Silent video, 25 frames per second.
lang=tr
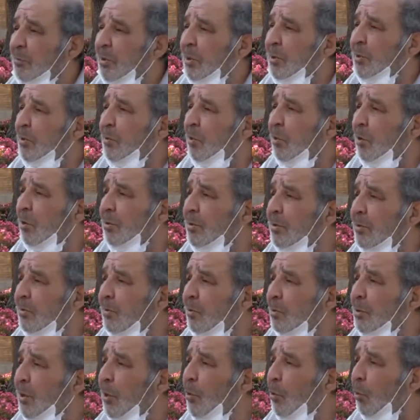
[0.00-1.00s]
Bir gün olur
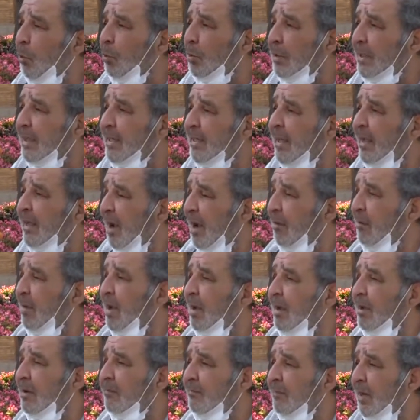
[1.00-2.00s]
o da yok olur gider.
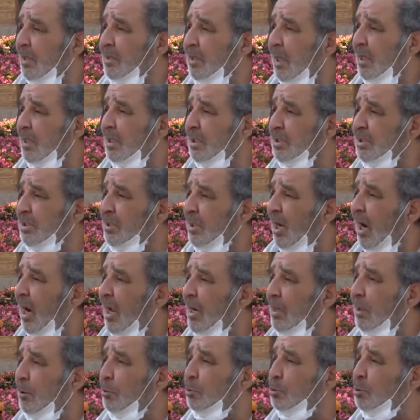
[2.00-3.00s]
Ama vatandaşın
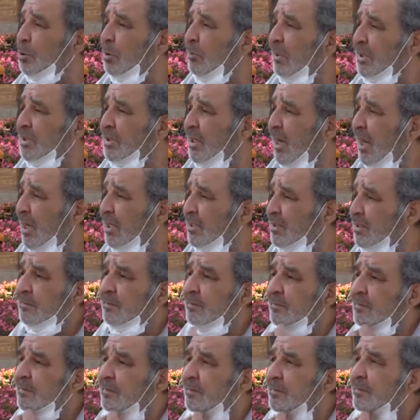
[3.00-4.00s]
halini düşünmesi lazım.
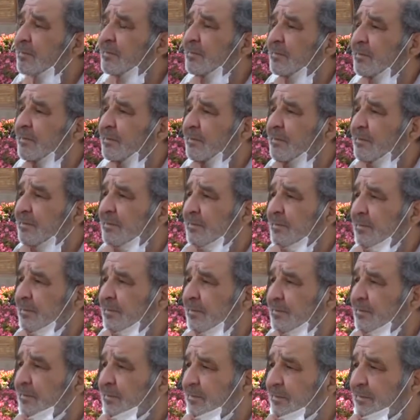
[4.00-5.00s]
Peki
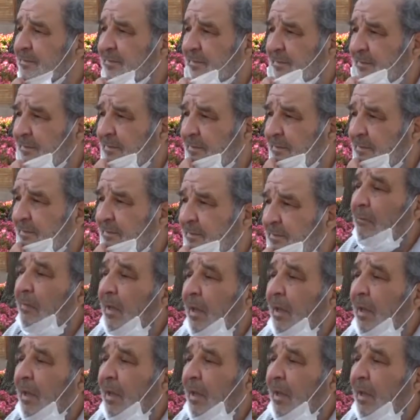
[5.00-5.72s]
2023'te dengeler değişir mi?